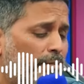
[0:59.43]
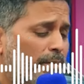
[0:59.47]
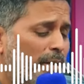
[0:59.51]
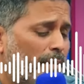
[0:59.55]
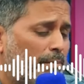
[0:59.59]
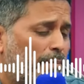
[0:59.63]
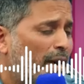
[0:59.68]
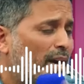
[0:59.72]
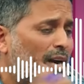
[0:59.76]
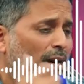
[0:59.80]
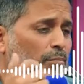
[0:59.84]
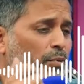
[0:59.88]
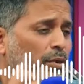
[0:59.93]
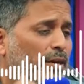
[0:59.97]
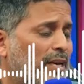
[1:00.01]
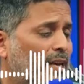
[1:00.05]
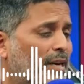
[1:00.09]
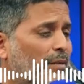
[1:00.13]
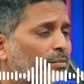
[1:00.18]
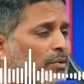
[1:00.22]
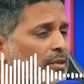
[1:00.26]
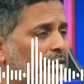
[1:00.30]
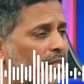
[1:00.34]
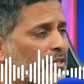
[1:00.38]
me pagas
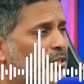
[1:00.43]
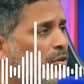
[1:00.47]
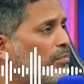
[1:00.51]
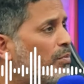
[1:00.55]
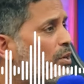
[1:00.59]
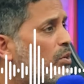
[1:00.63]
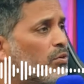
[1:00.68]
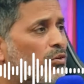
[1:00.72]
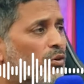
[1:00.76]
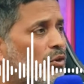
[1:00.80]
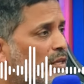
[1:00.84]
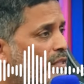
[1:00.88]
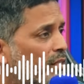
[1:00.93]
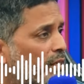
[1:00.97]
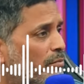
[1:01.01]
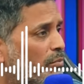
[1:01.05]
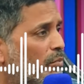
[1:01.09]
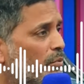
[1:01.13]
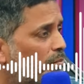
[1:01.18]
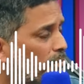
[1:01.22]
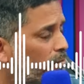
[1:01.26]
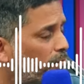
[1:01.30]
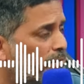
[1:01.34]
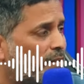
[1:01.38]
por cada proyección, pero no lo
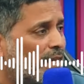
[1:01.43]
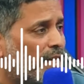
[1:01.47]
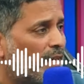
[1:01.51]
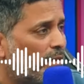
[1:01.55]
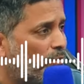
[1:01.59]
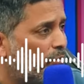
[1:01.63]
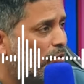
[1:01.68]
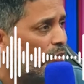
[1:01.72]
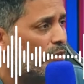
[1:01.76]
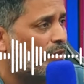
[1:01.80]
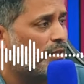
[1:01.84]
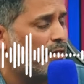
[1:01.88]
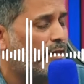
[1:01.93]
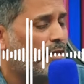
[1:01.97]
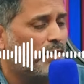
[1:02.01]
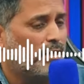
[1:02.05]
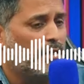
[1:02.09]
hacemos, seguimos